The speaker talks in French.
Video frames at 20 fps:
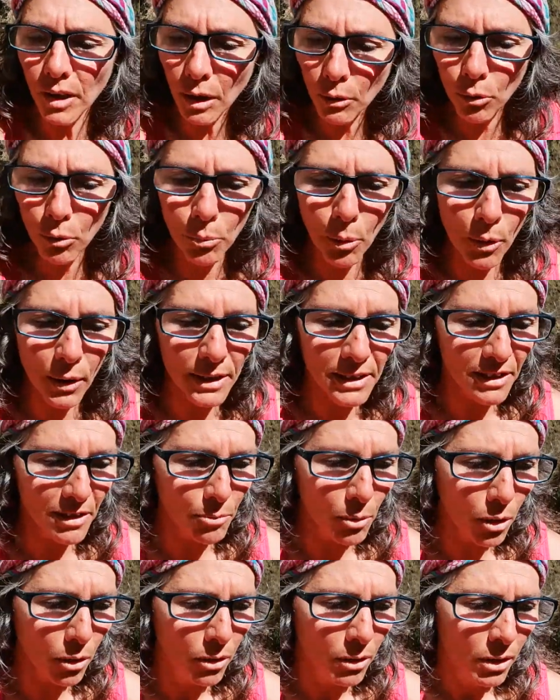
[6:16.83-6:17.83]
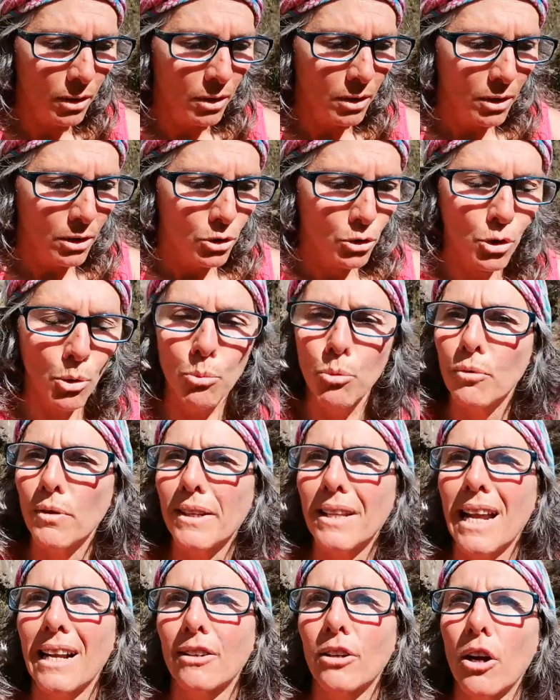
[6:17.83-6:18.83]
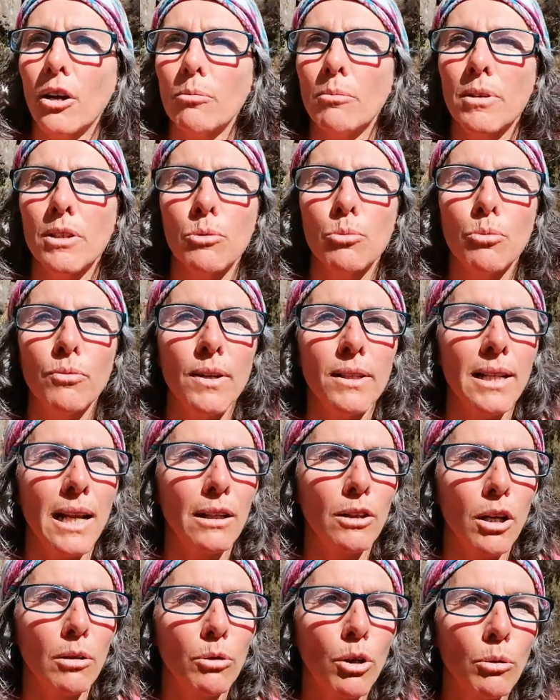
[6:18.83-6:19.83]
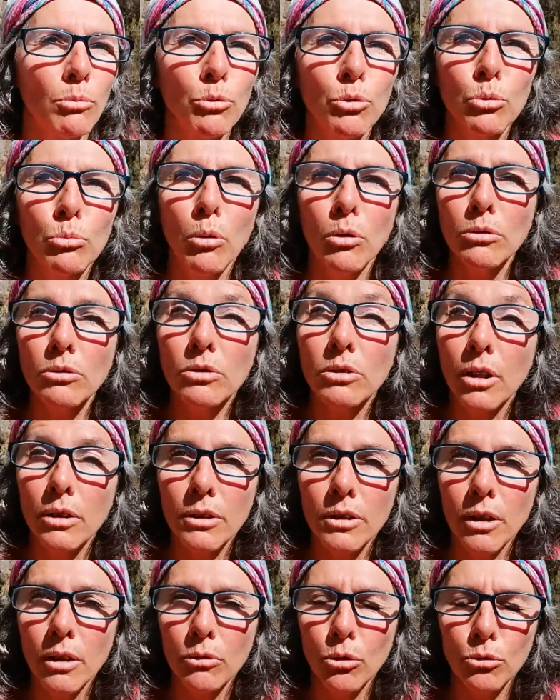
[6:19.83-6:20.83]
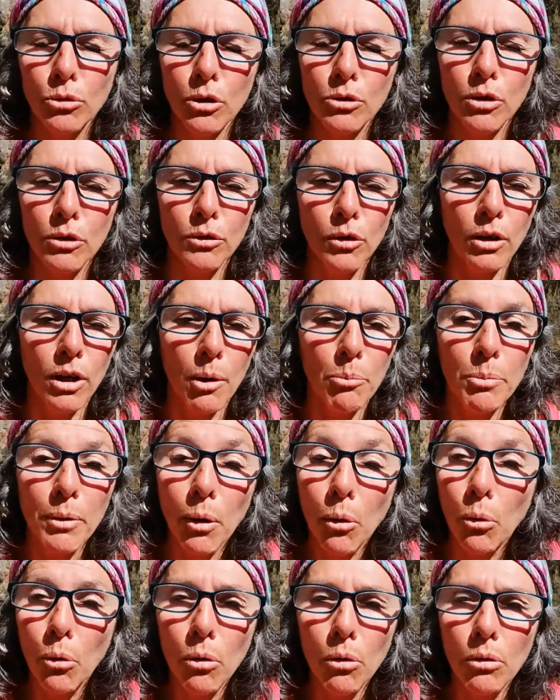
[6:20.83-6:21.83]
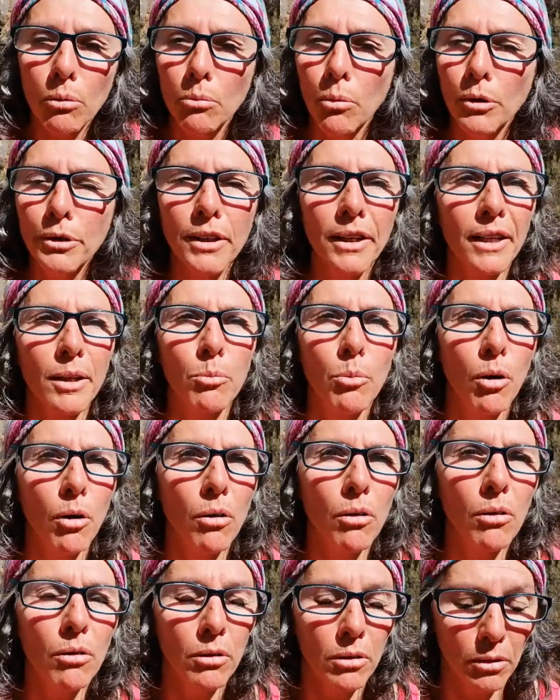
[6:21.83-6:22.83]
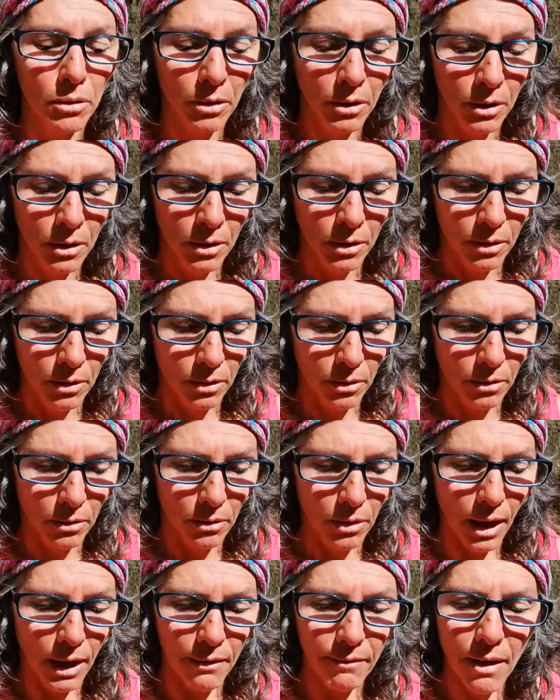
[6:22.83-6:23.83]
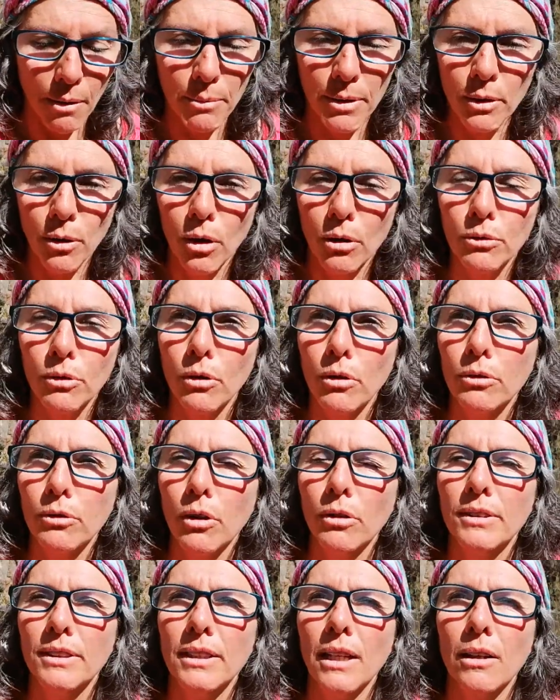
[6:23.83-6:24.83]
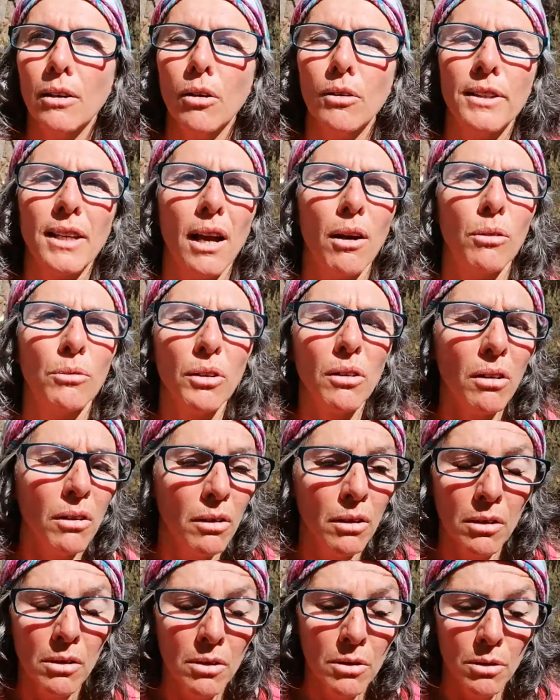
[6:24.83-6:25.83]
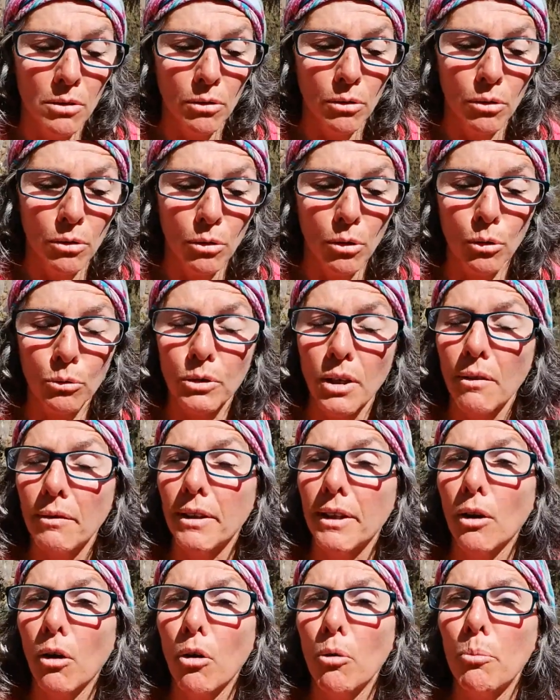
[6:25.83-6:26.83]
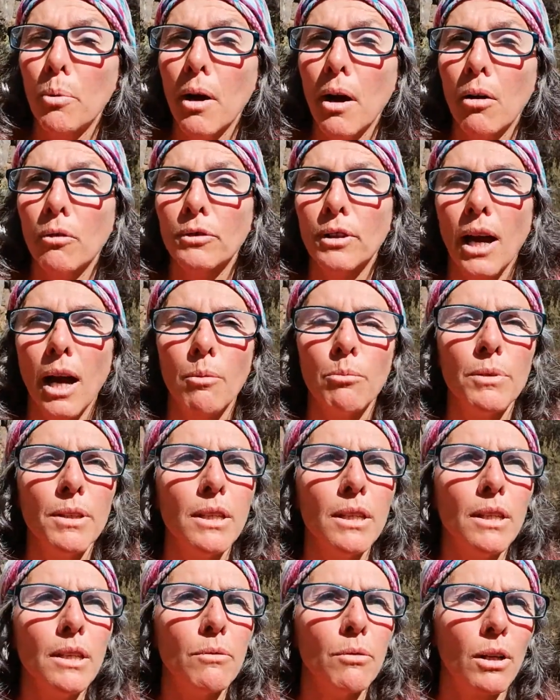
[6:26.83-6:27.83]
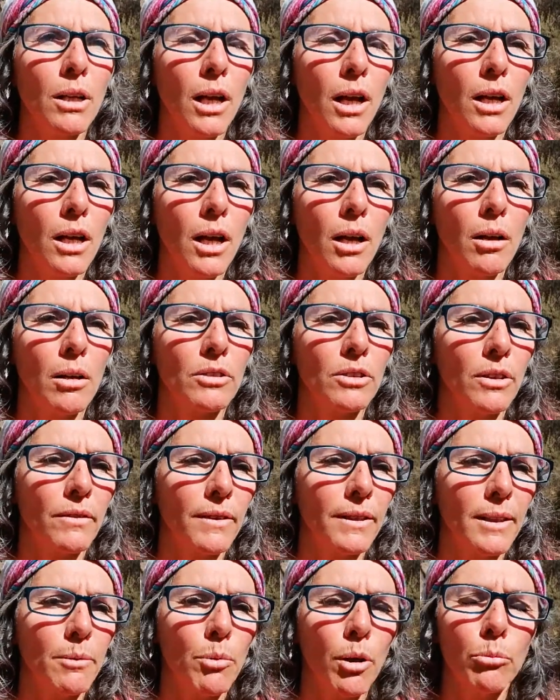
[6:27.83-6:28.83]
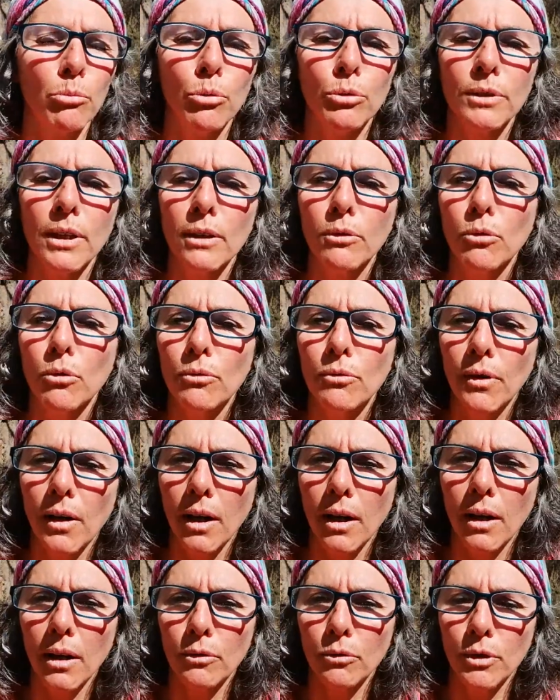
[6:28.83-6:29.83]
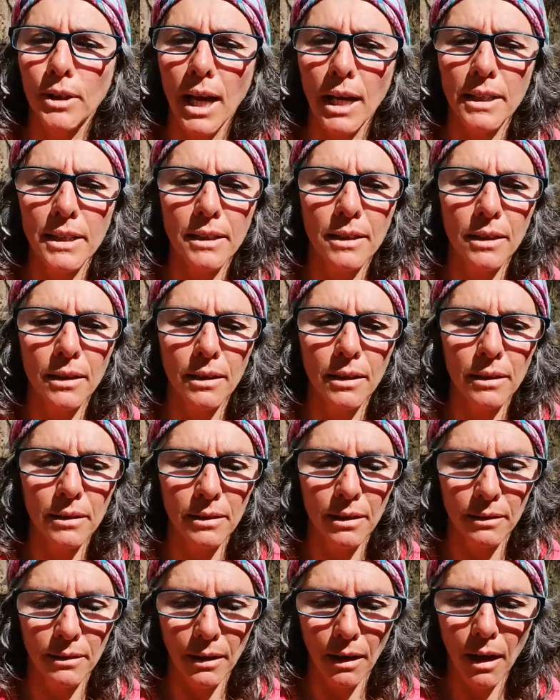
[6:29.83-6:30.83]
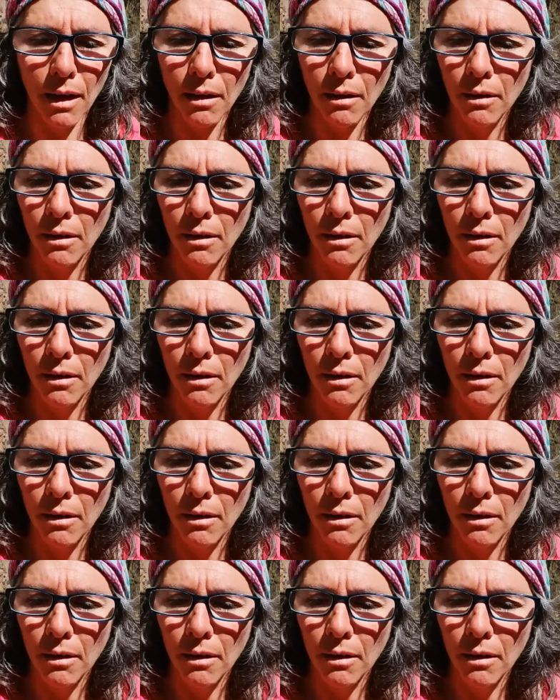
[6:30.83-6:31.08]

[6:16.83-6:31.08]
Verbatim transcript: Donc progressivement, je buvais de l'alcool, mais je buvais de l'alcool comme tout le monde, c'est-à-dire de temps en temps l'apéro, modérément, euh, euh, arrivé à mes 30 ans, 35 ans, 40 ans. Euh, quand il y avait des repas entre amis, voilà, j'avais des bonnes bouteilles de vin, de qualité, etc.